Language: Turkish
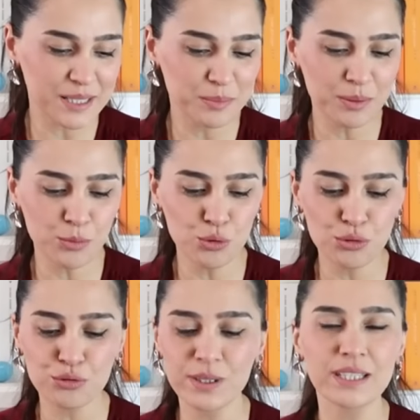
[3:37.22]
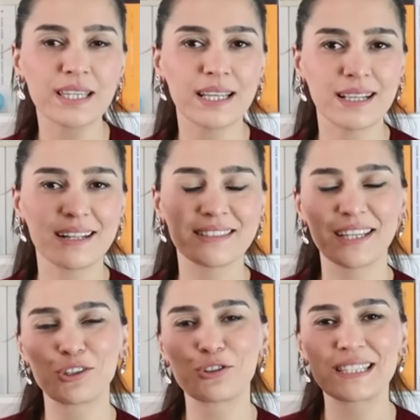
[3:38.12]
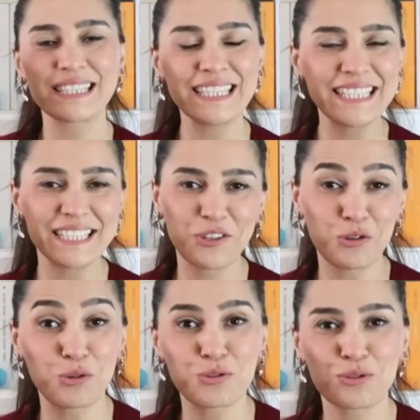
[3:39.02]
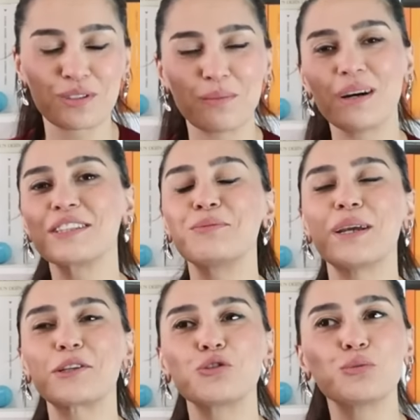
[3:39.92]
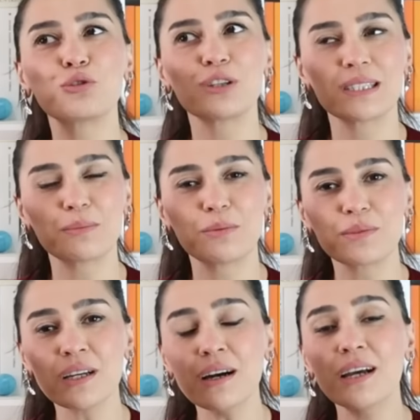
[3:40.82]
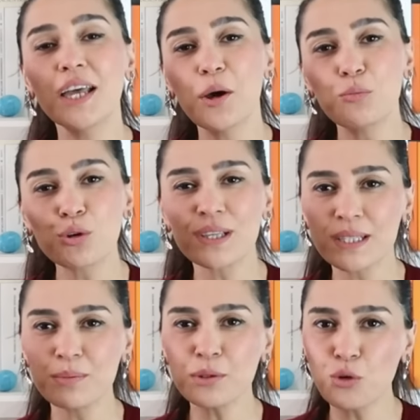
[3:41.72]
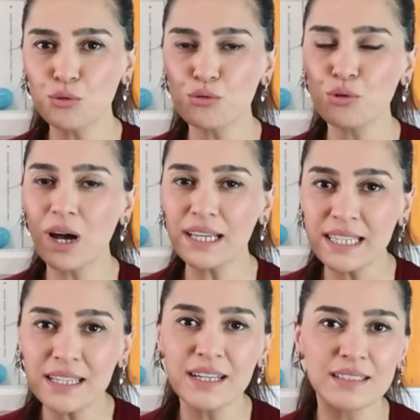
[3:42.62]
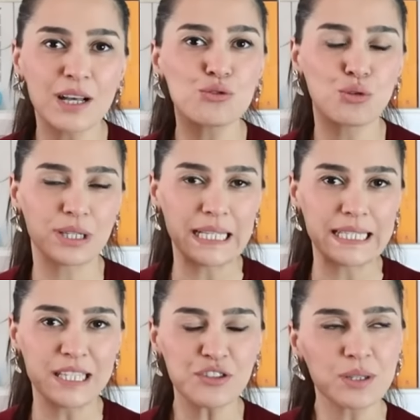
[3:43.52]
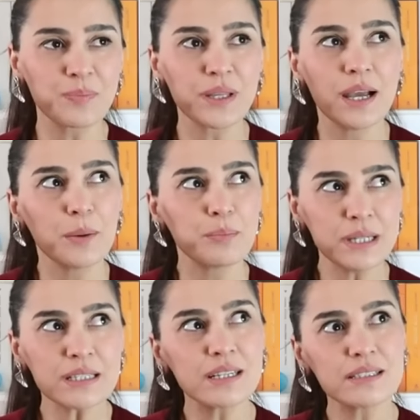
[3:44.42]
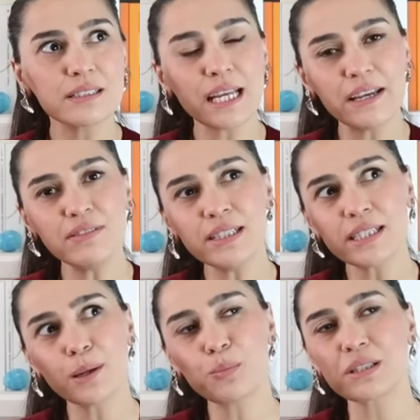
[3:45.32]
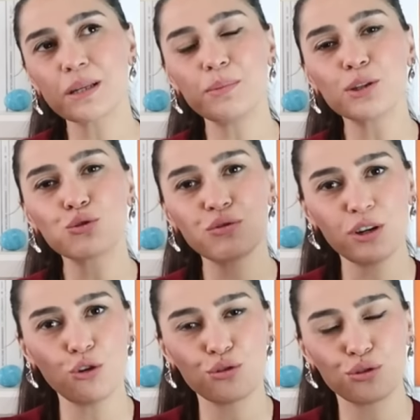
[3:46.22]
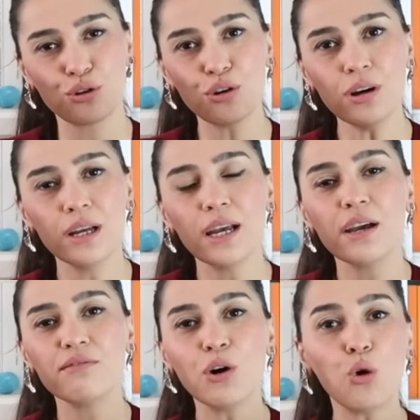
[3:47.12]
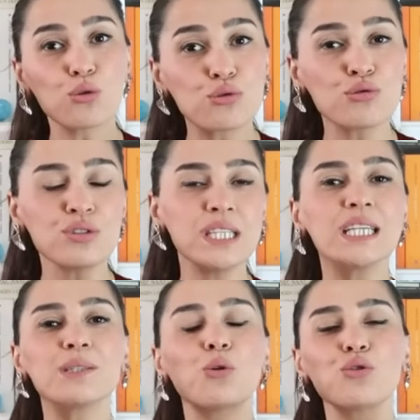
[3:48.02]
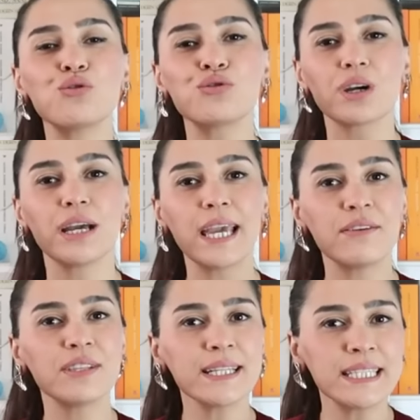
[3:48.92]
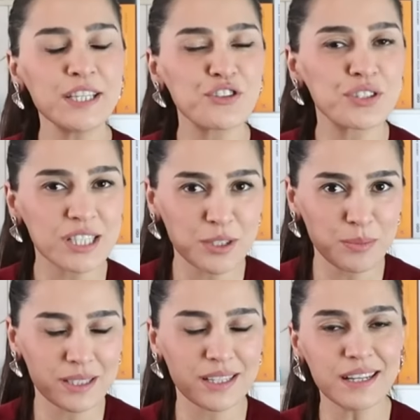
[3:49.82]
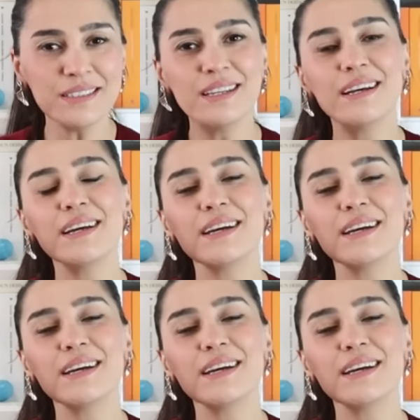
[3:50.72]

kitabım Unutmanın Genel Teorisi. Yine çok uzun zamandır bekliyor bu kitabımla. Bu kitabın konusu hakikaten çok ilginç. Bir kadın evinin kapısına bir duvar örüyor ve 30 yıl boyunca evden hiç çıkmadan